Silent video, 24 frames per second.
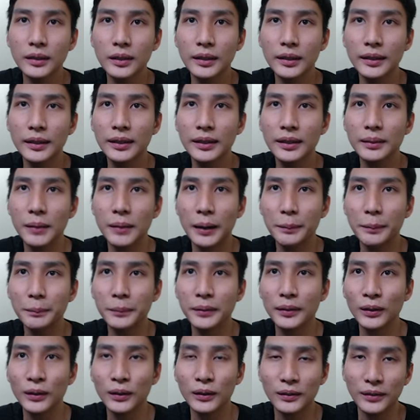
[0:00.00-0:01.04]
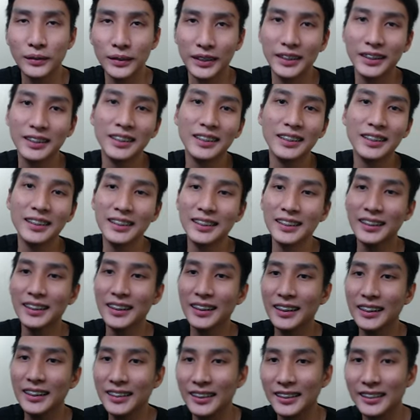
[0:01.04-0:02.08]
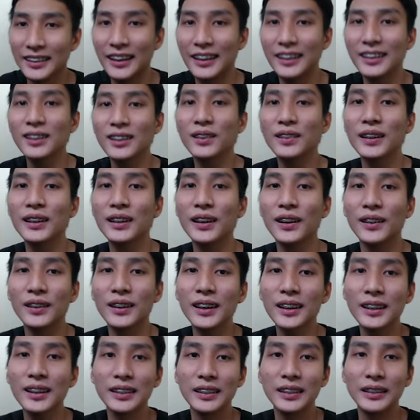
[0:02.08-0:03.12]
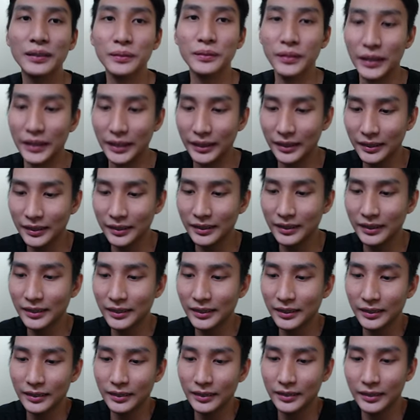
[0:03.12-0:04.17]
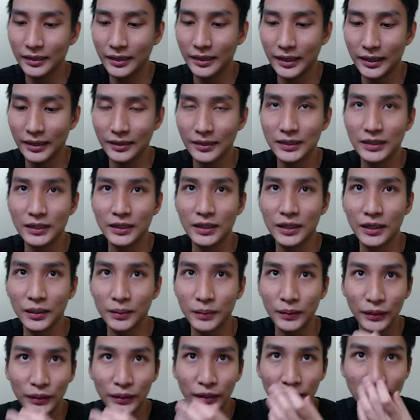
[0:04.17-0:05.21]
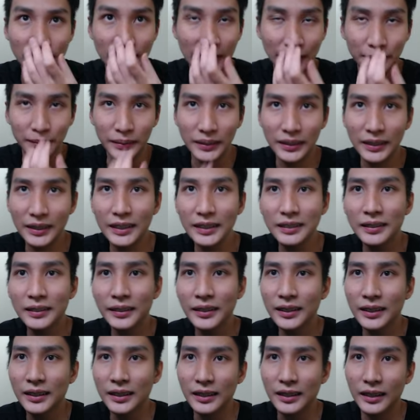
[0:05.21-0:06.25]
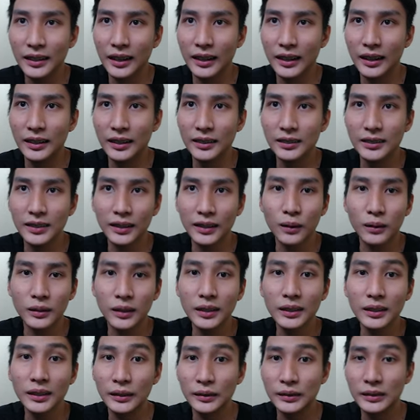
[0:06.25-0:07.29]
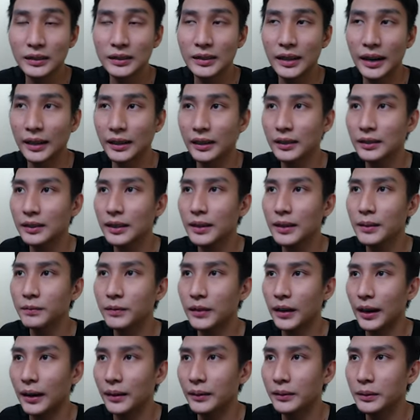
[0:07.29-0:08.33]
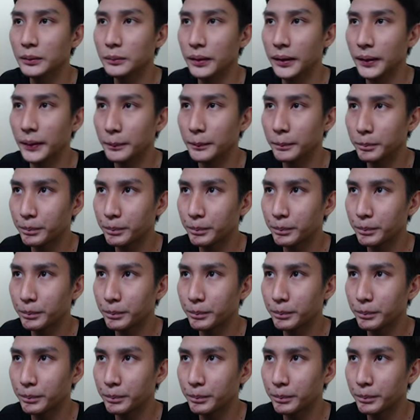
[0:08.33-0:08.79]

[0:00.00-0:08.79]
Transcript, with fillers: cái map này thôi, và thực ra nó còn rất là nhiều việc. Đây tôi sẽ cho mọi người xem cái list. Sẽ còn rất nhiều chức năng để đem vào, nhưng mà